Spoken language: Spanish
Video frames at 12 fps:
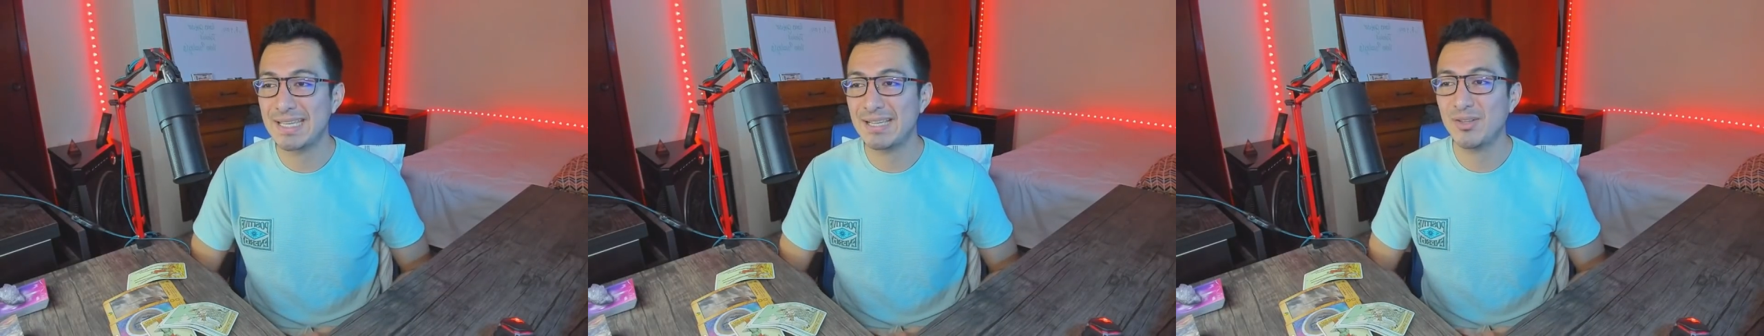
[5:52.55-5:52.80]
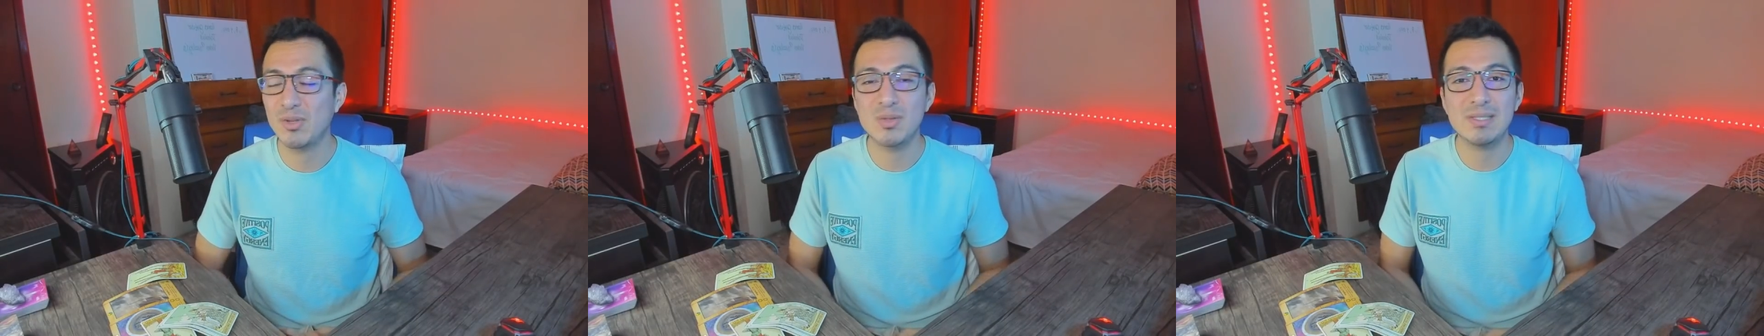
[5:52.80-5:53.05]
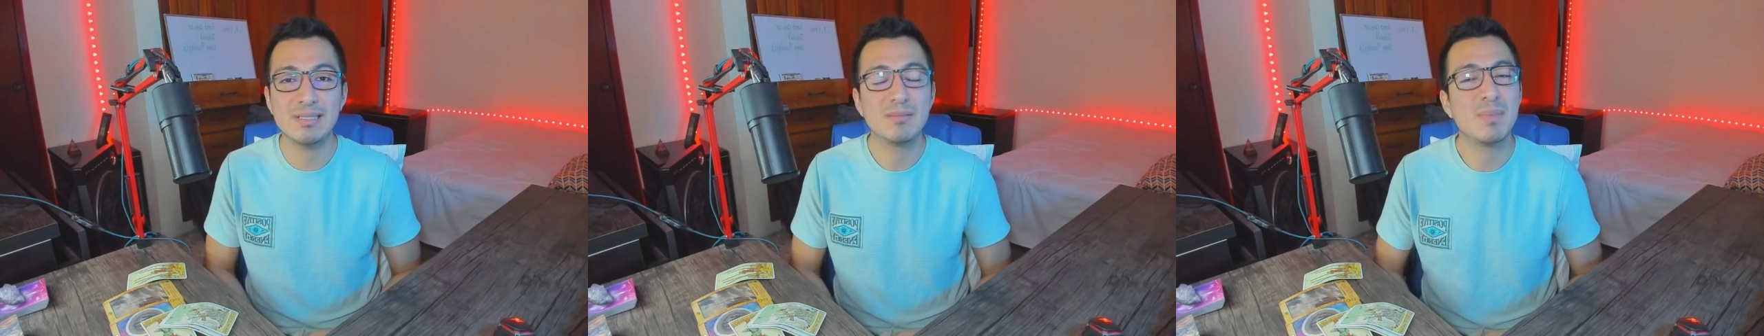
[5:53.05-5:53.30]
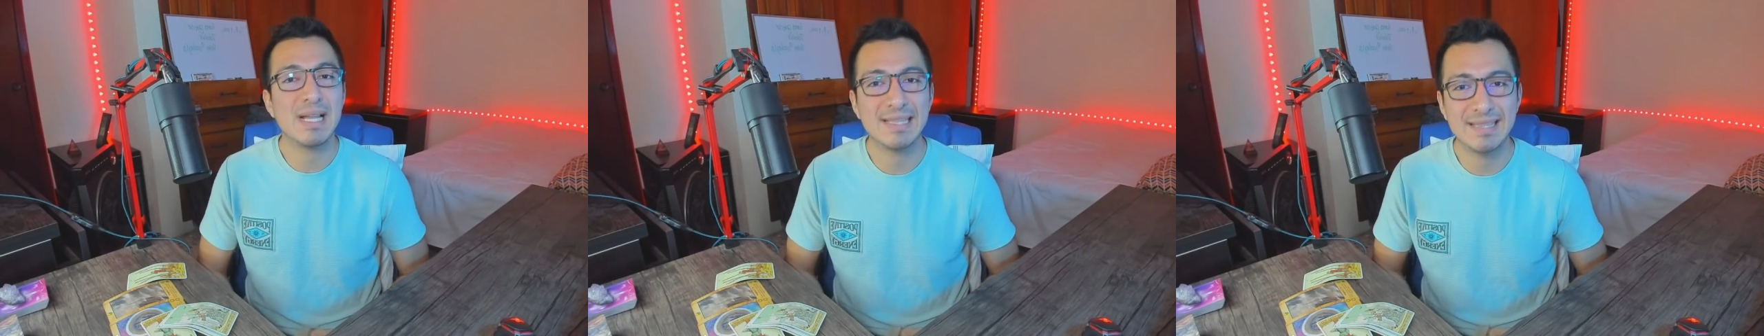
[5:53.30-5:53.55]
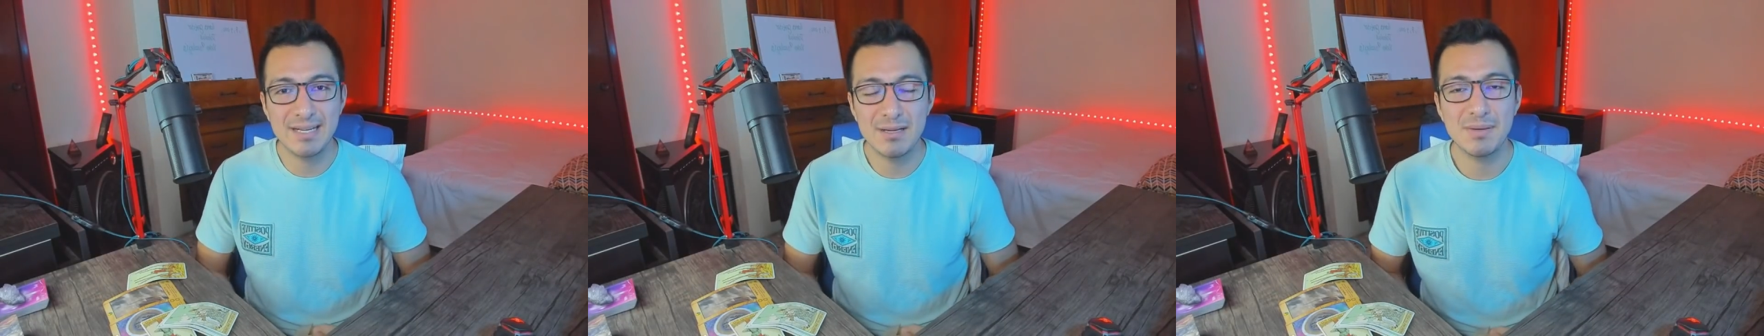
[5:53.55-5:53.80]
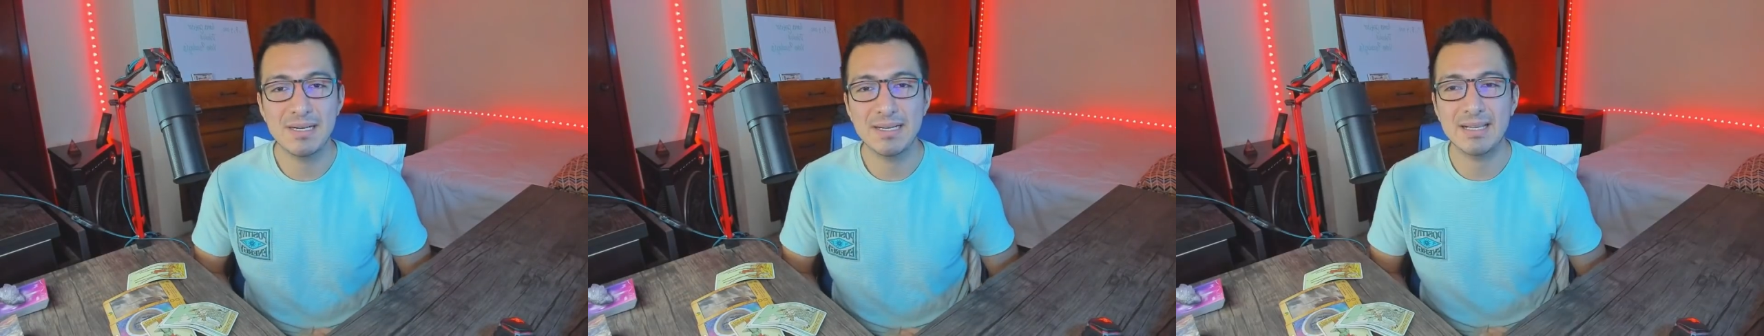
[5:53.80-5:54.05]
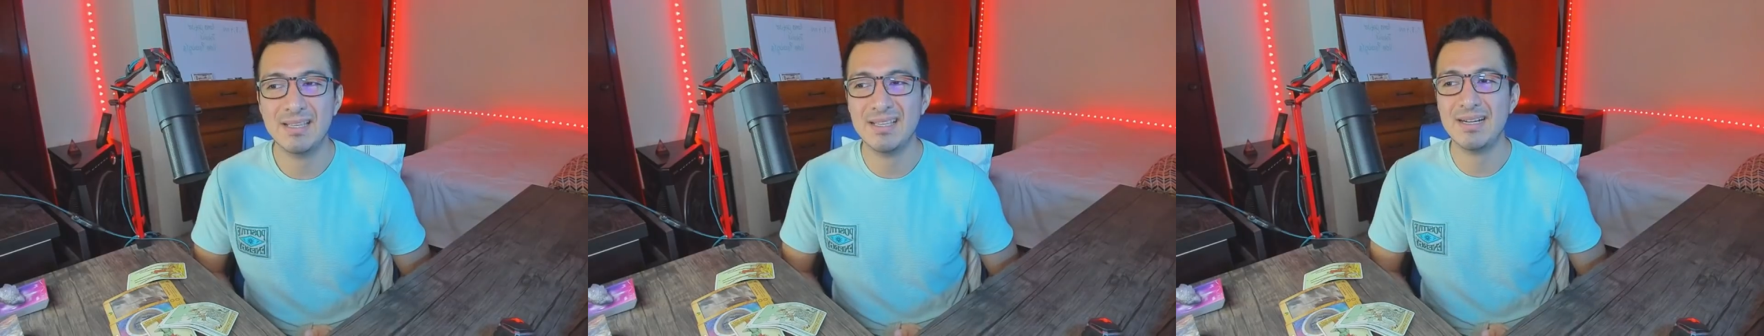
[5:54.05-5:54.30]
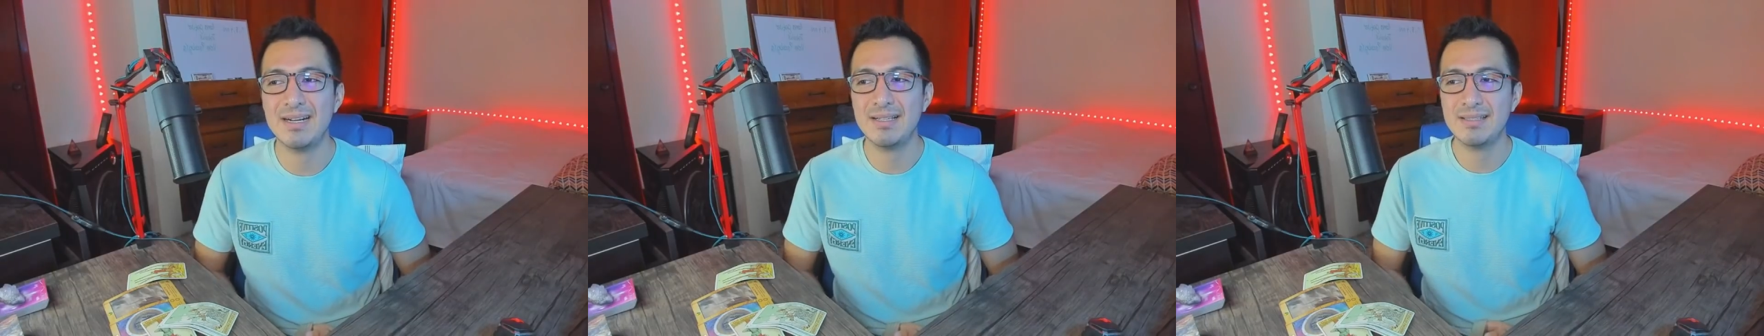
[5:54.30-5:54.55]
que entonces me atreva a
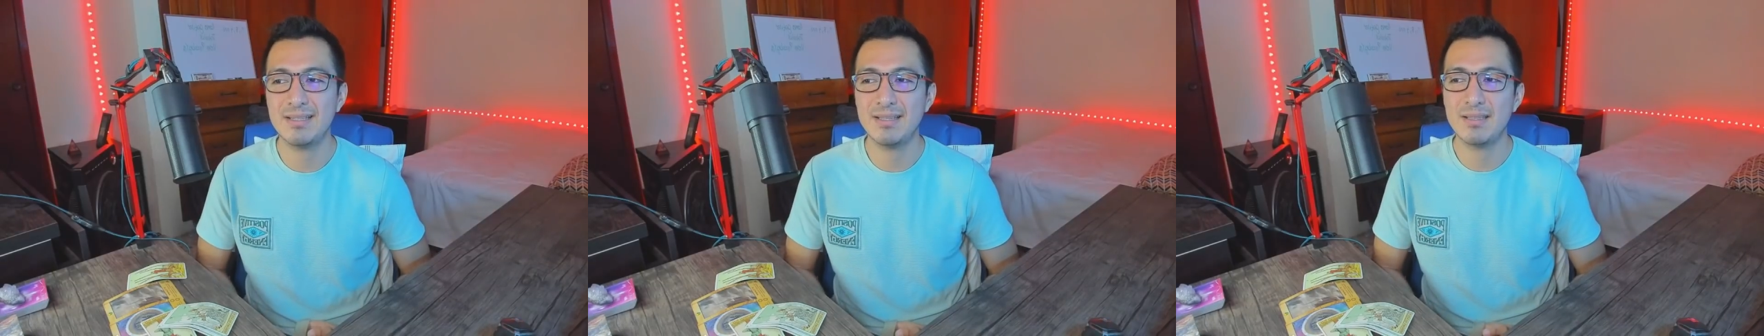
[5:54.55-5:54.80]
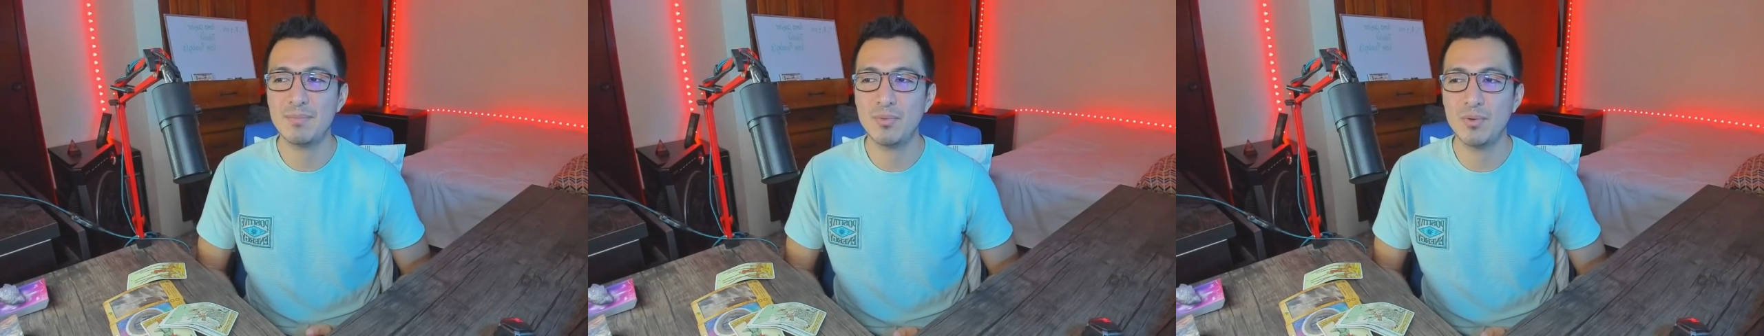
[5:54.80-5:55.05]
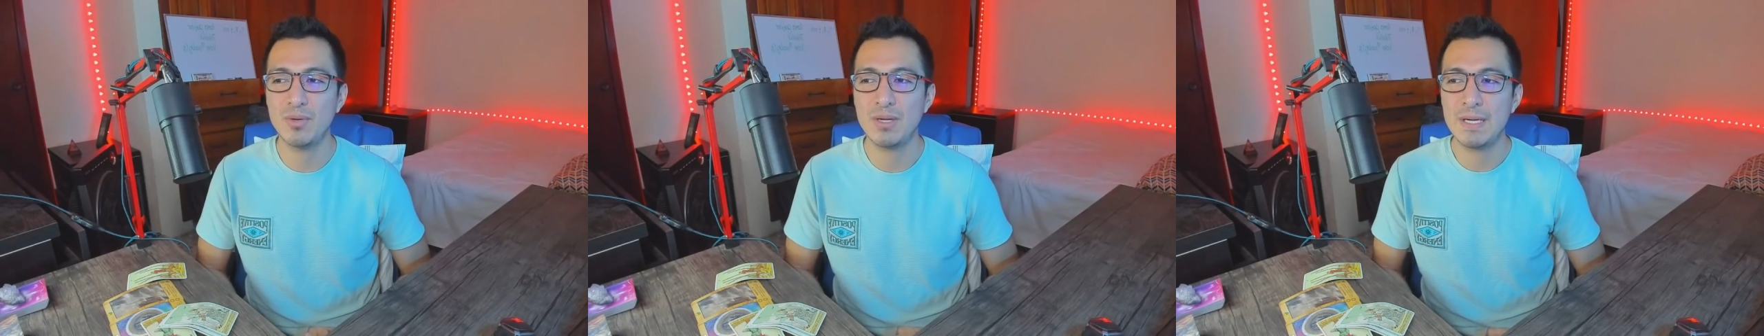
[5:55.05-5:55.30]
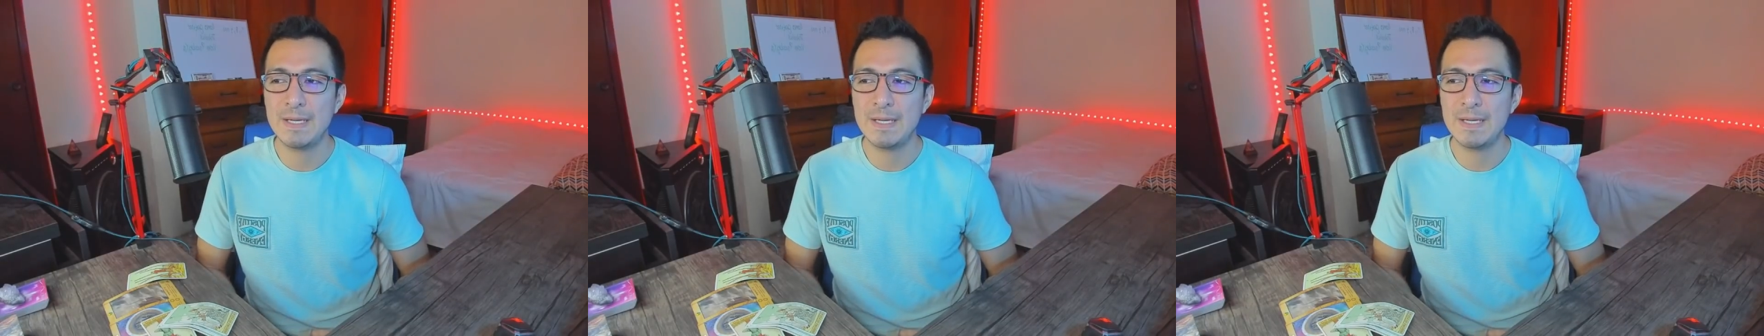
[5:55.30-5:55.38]
generar este tipo